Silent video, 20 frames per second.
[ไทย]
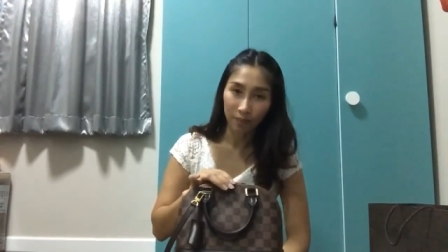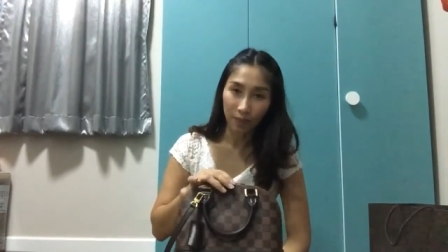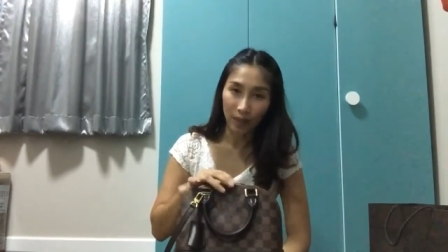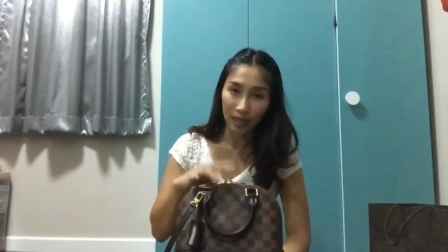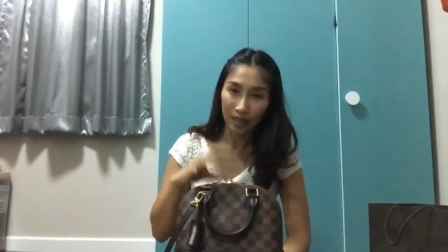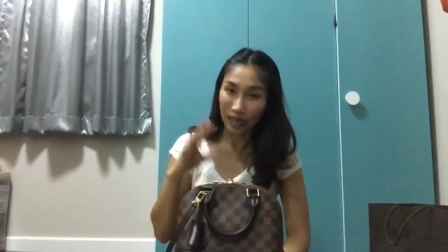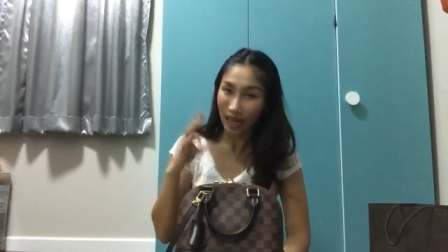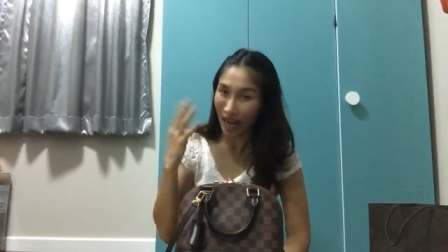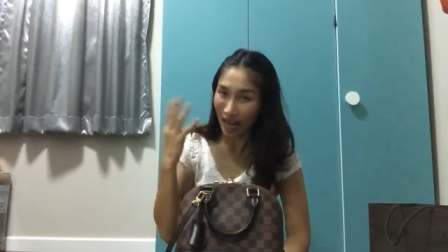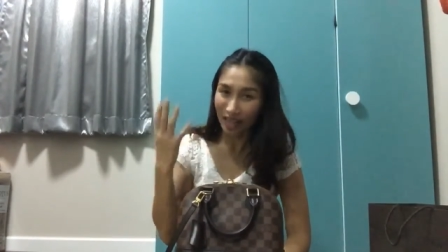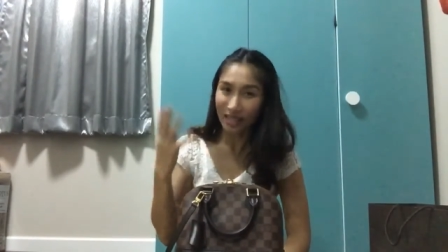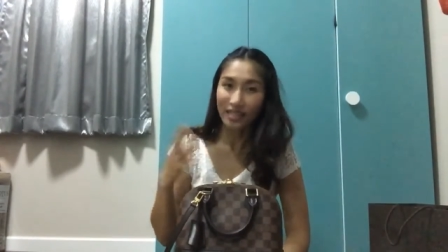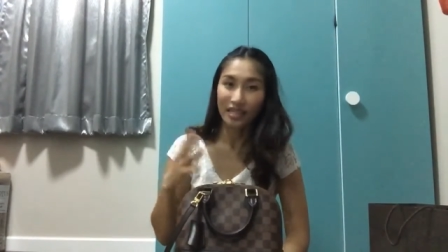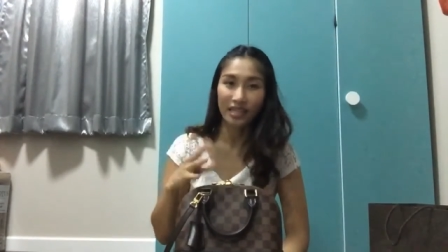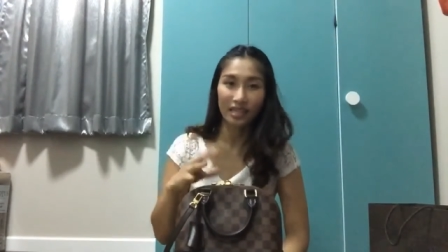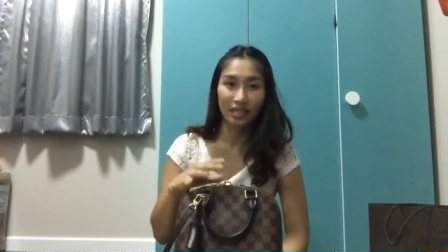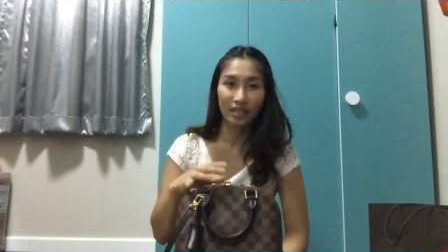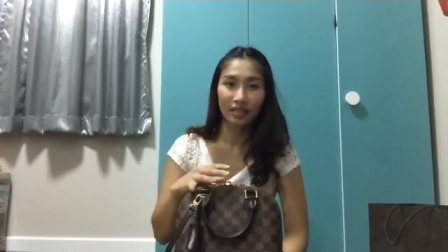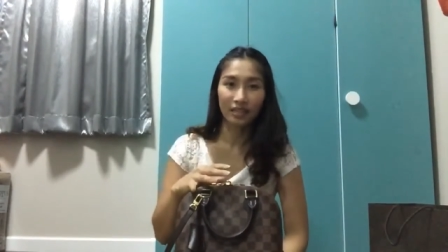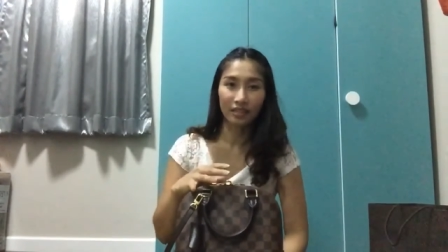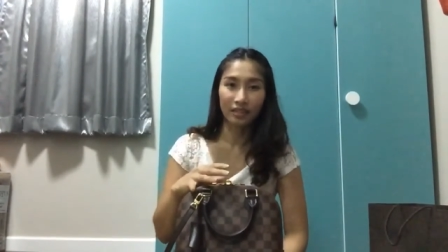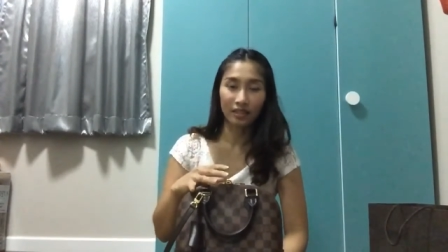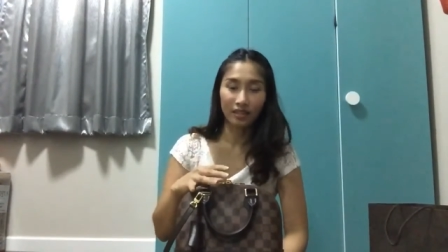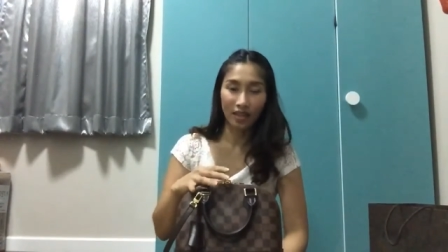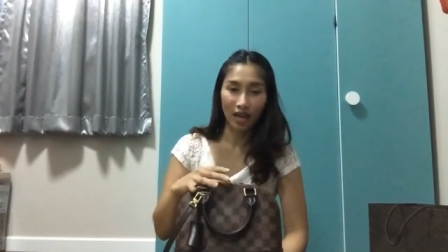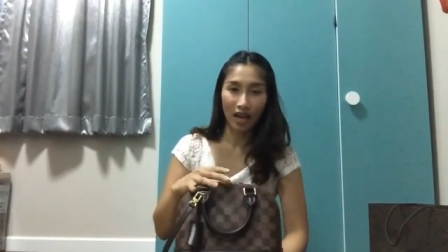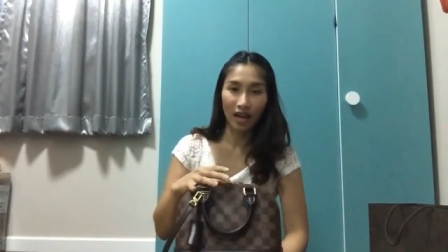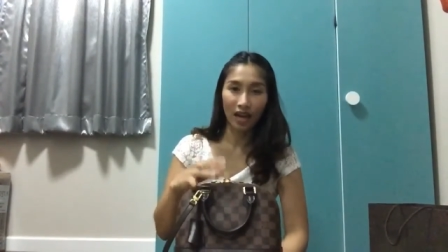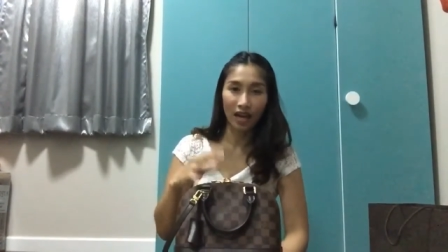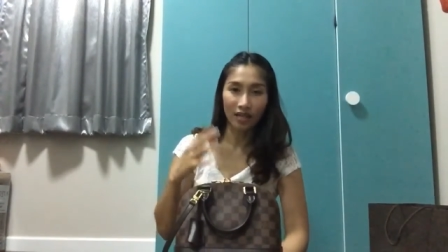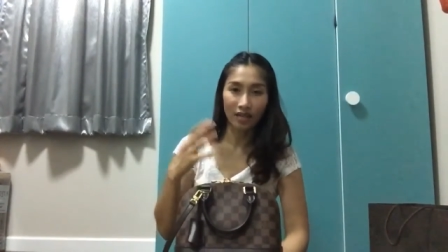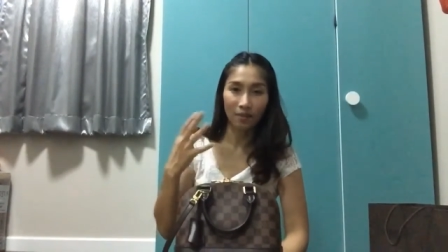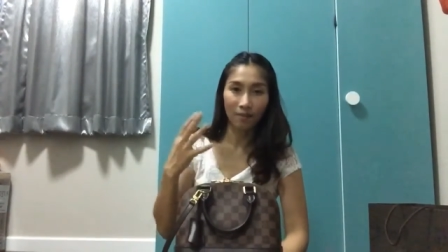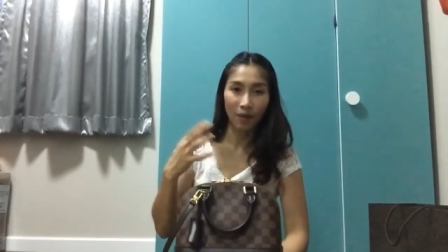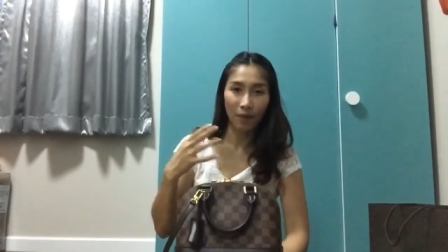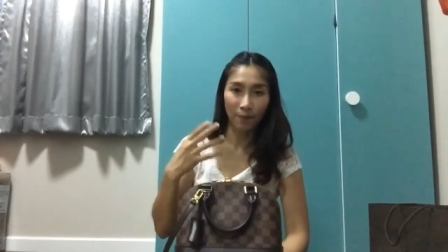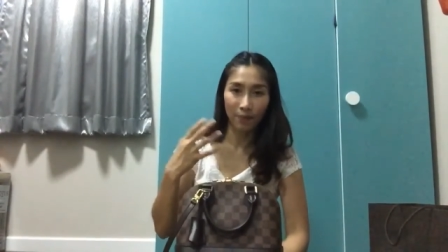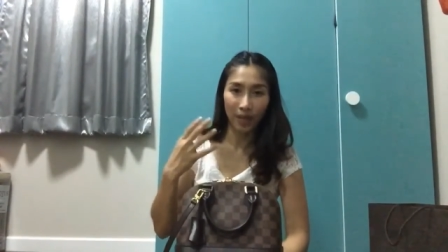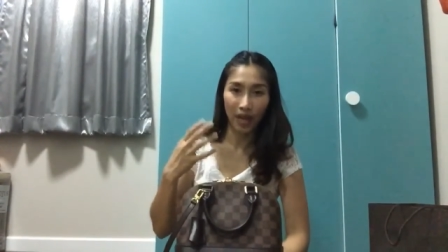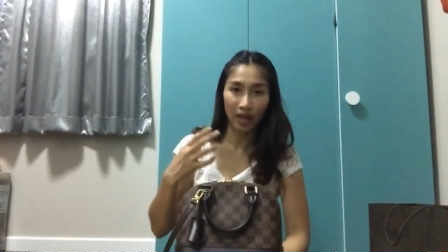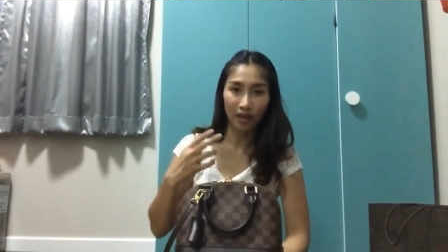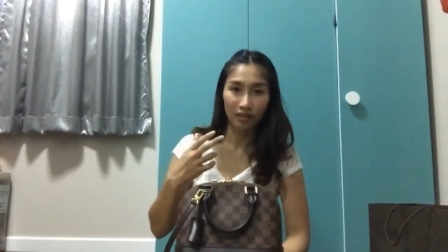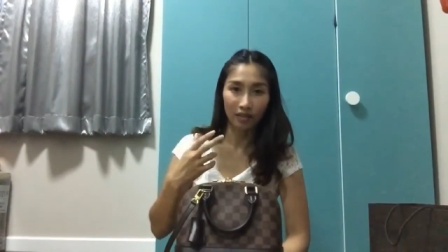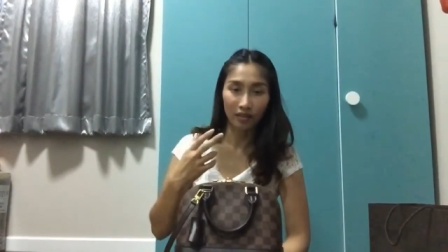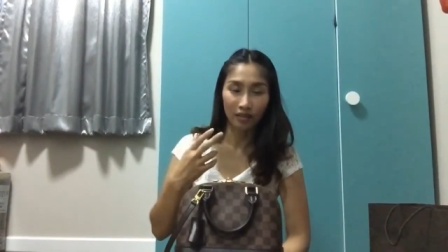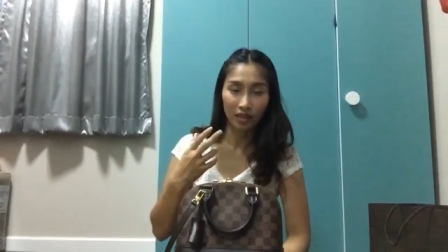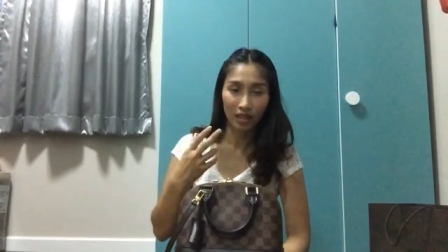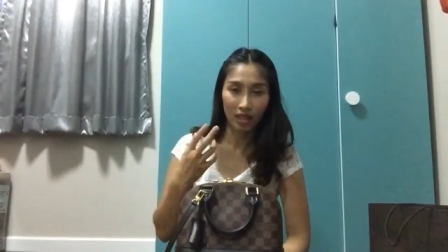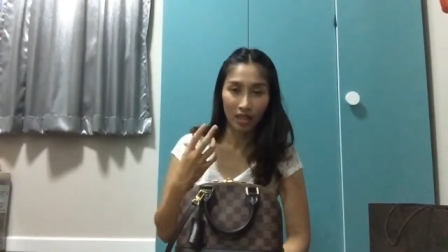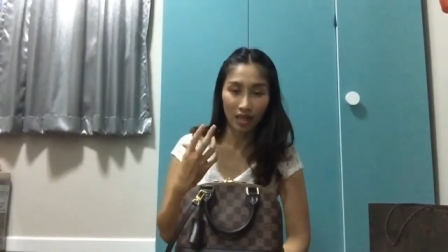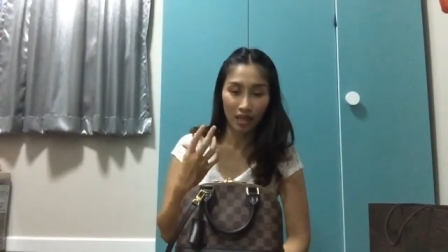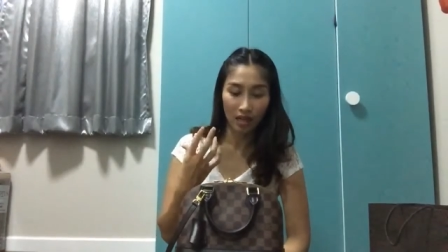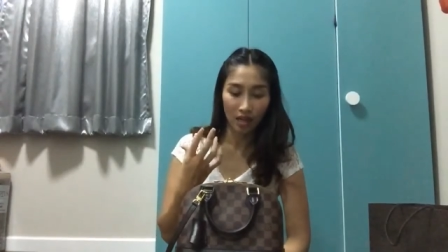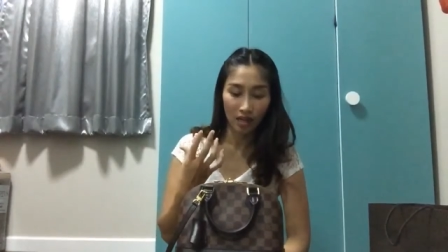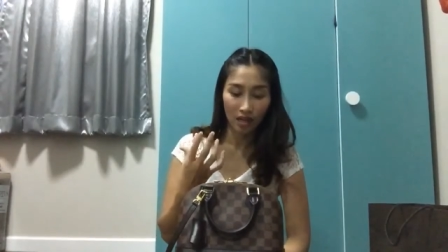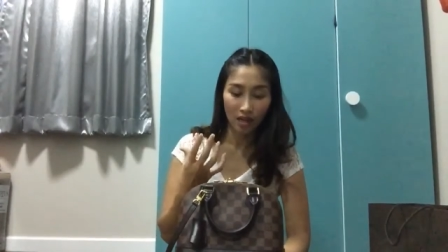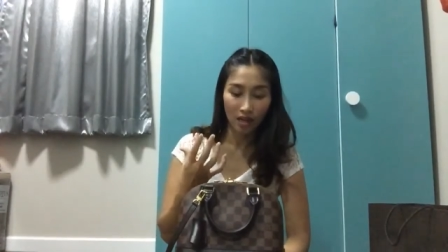มันคลาสสิกนะคะสำหรับหนังที่